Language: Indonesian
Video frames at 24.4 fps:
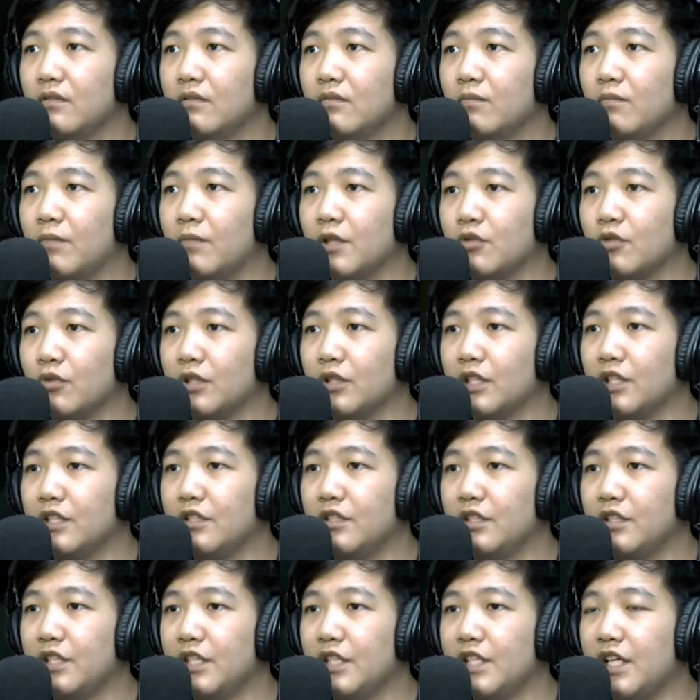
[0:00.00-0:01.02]
Passwordnya
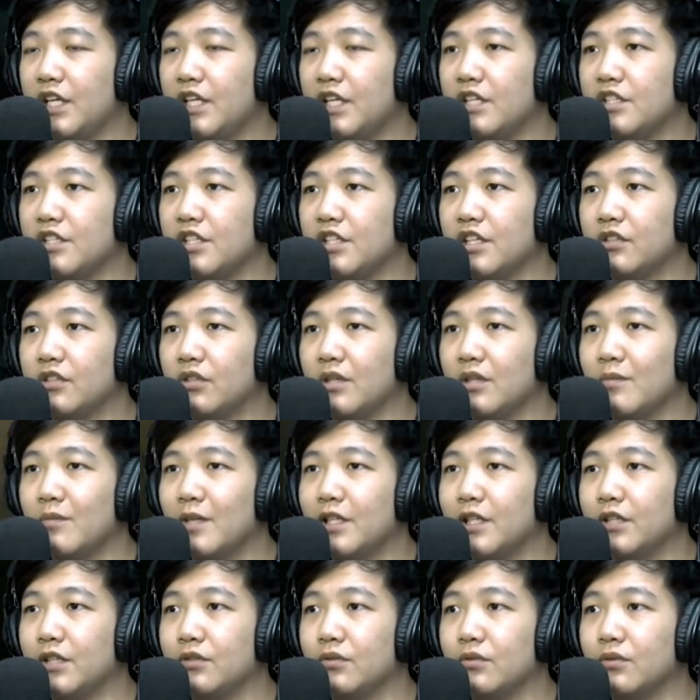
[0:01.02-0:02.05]
cerita nyari di sini atau
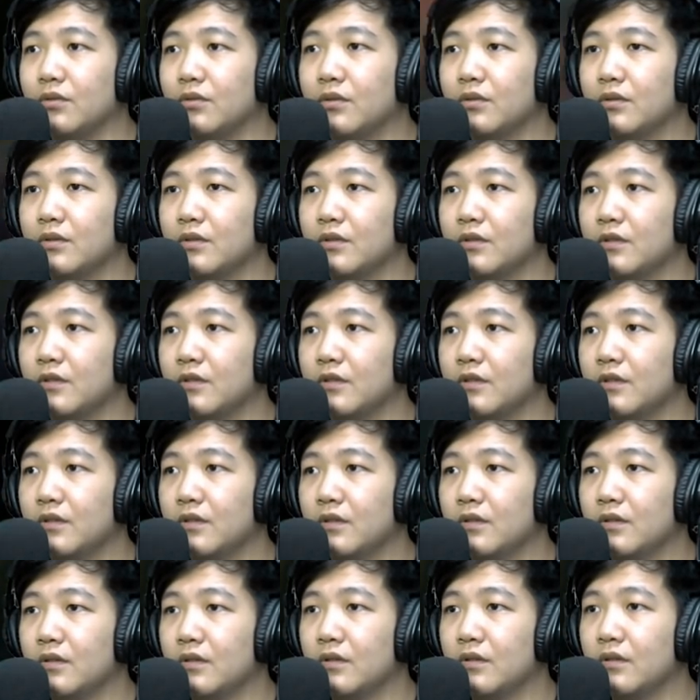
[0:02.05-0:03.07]
gimana itu?
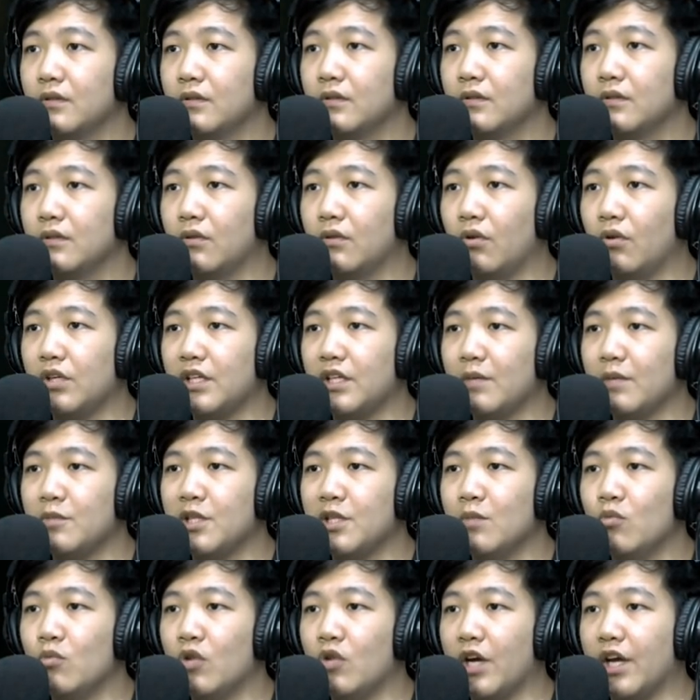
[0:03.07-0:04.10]
Oh ini kan bisa
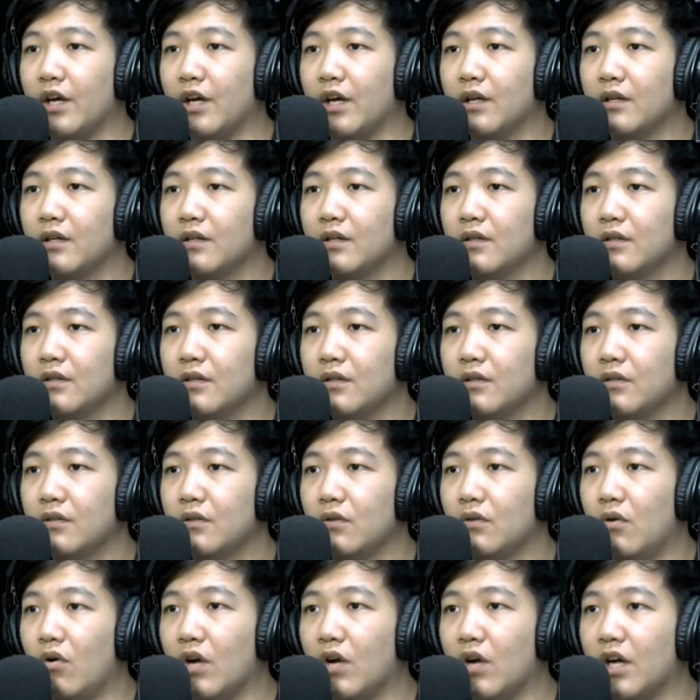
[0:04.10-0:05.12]
dibuka ya?
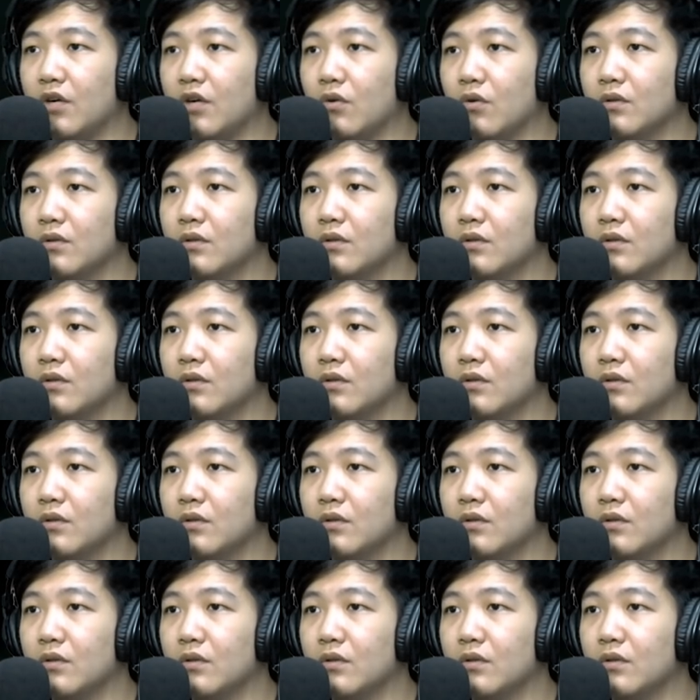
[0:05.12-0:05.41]
Oh enggak dong.